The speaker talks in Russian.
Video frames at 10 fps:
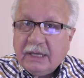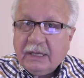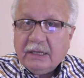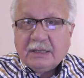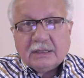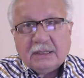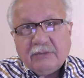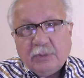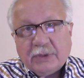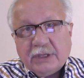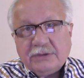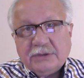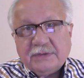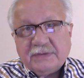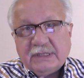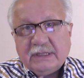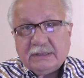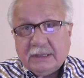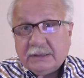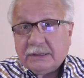И когда вы пройдете все
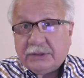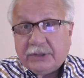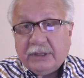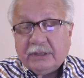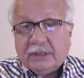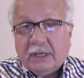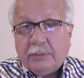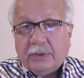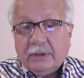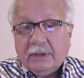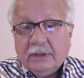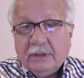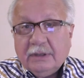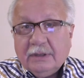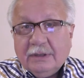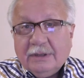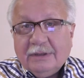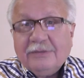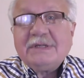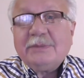эти три этапа,
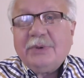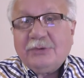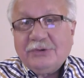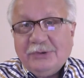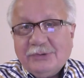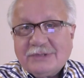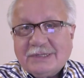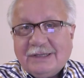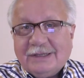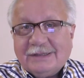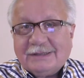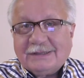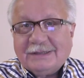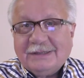вы себя не узнаете.